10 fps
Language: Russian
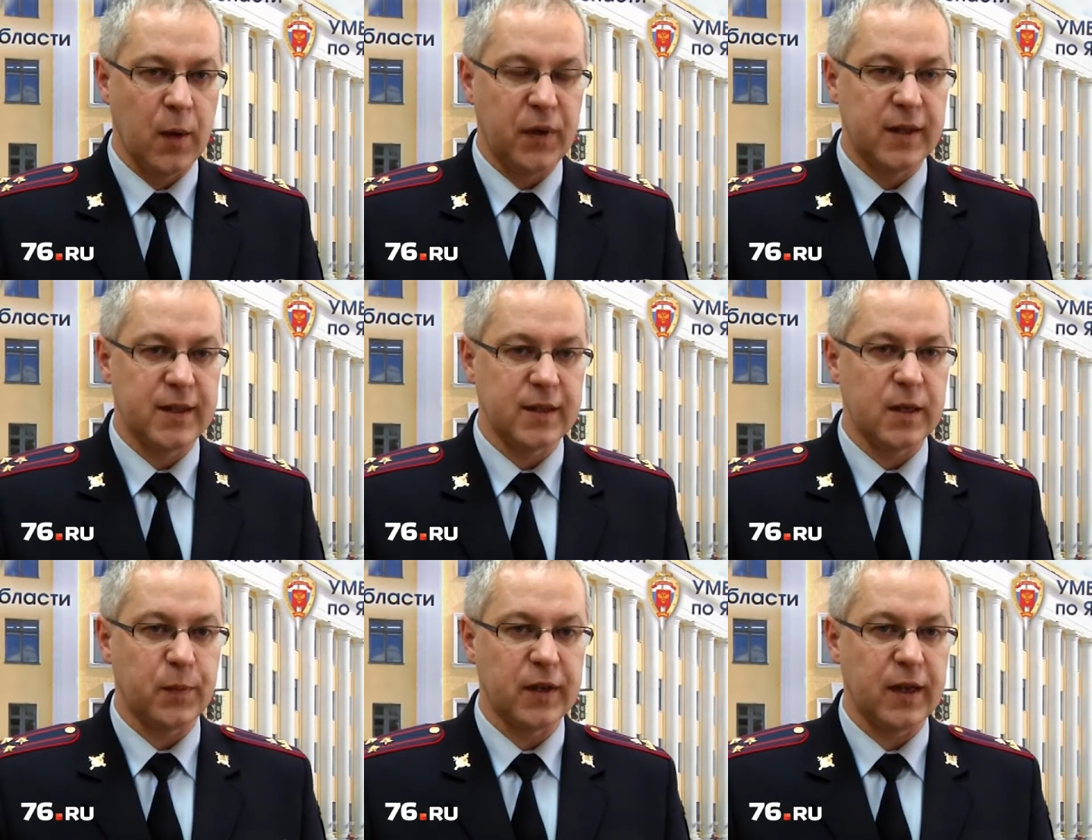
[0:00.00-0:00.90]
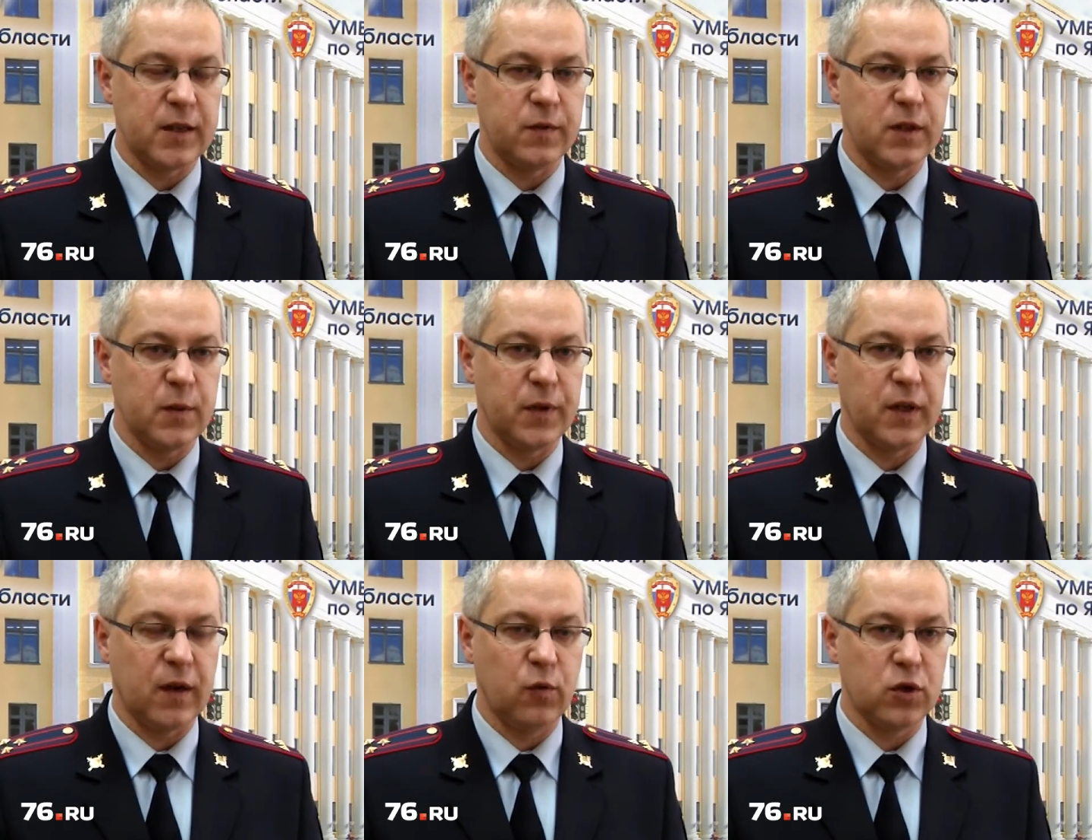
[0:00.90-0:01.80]
Полицейские пытались вести
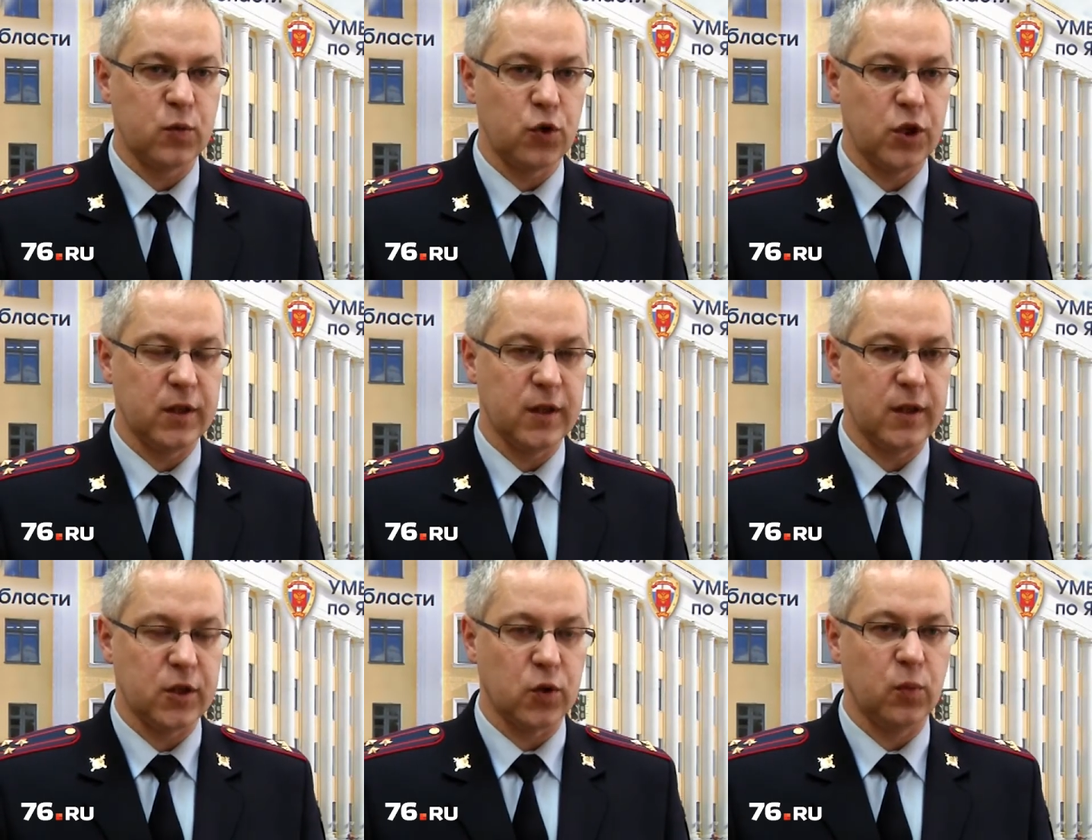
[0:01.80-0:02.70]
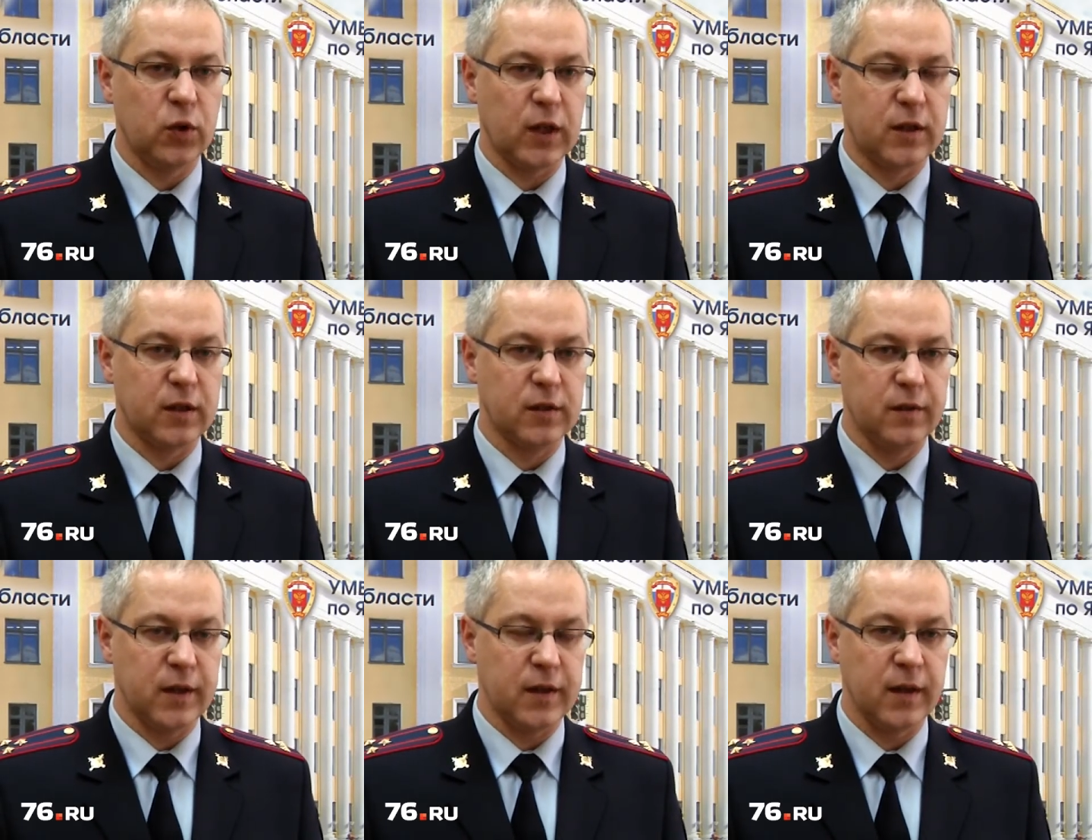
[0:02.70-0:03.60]
переговоры с мужчиной, чтобы он открыл
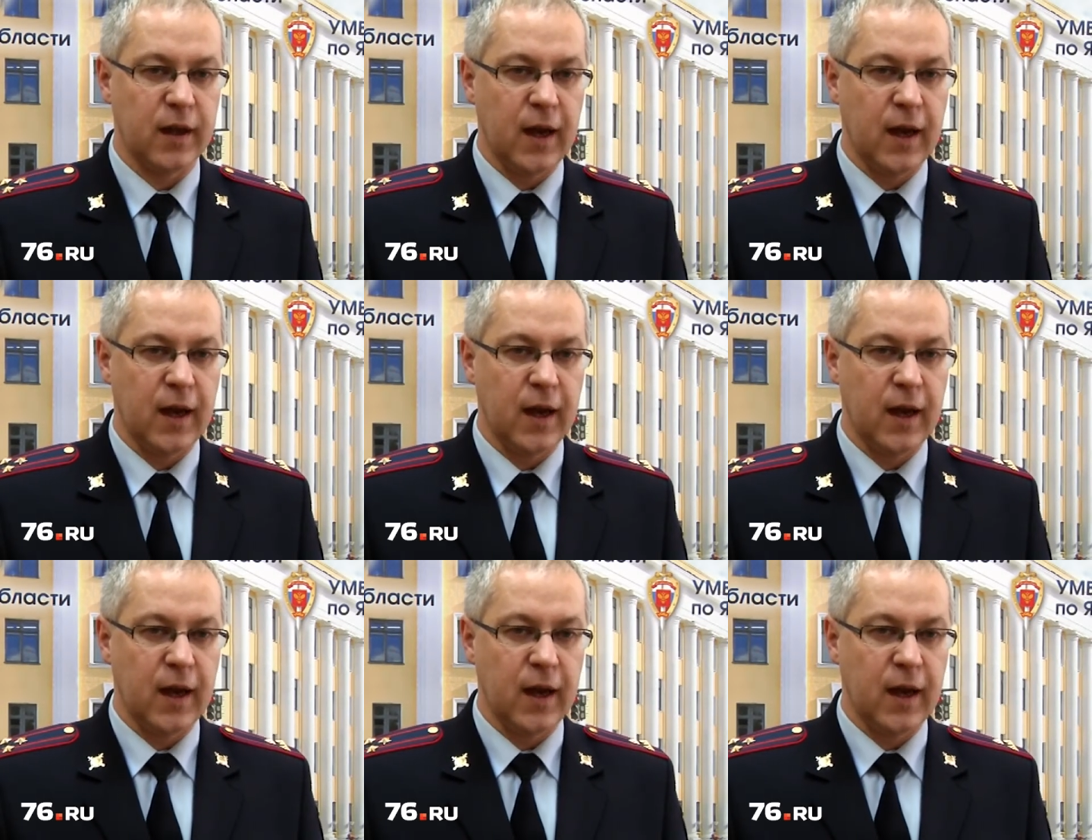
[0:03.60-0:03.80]
дверь.